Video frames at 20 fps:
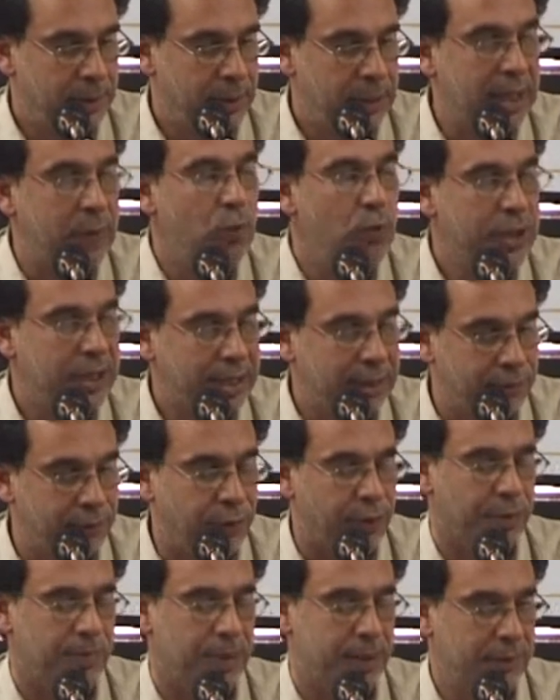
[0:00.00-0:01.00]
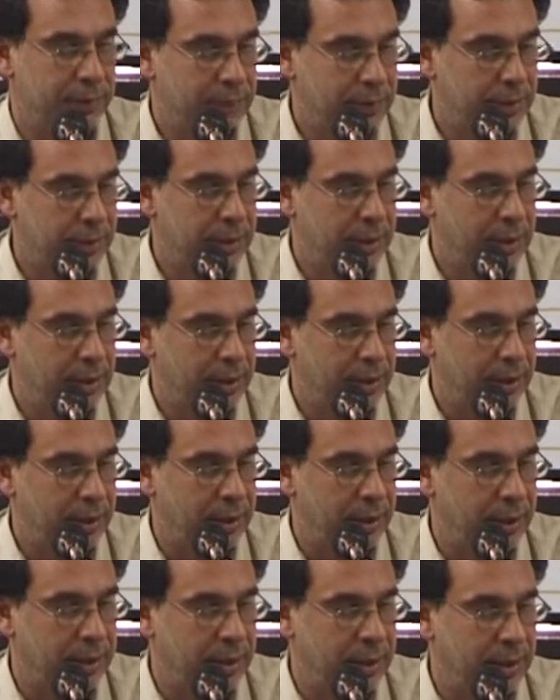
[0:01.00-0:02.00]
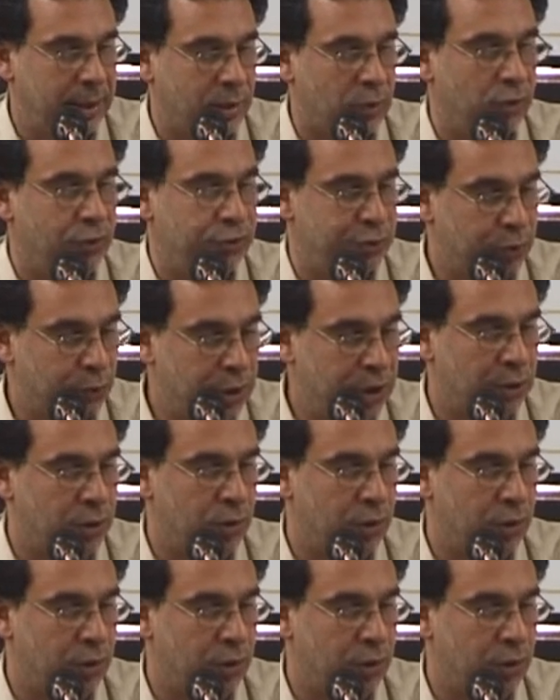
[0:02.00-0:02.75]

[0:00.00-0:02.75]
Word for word: la única forma de construir